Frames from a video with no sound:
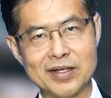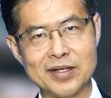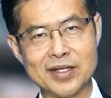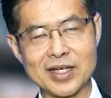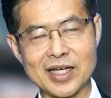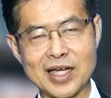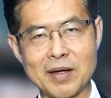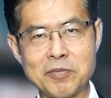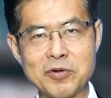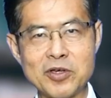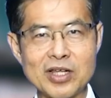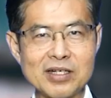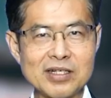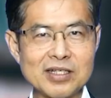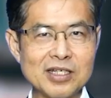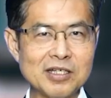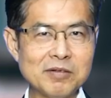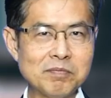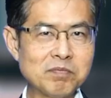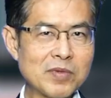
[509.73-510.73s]
นะครับเพราะฉะนั้น
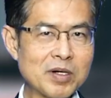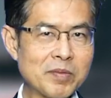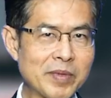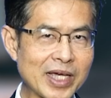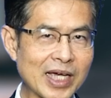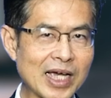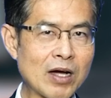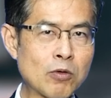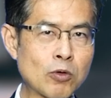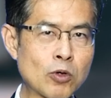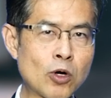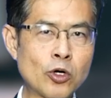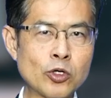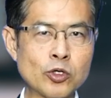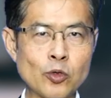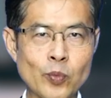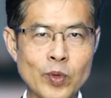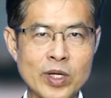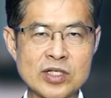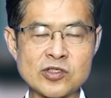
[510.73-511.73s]
เมื่อไม่เข้าข้อย
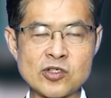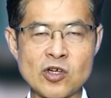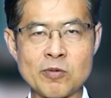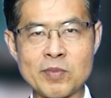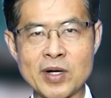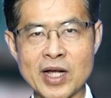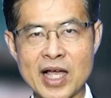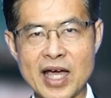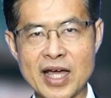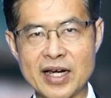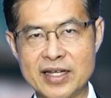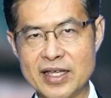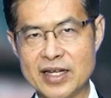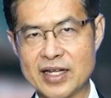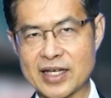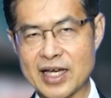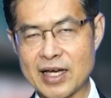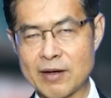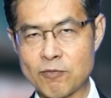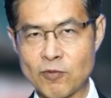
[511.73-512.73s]
กเว้น2 ประการเนี่ย
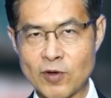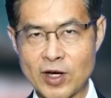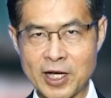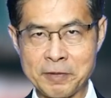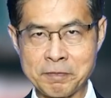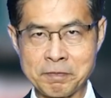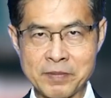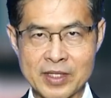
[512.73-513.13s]
นะครับว่า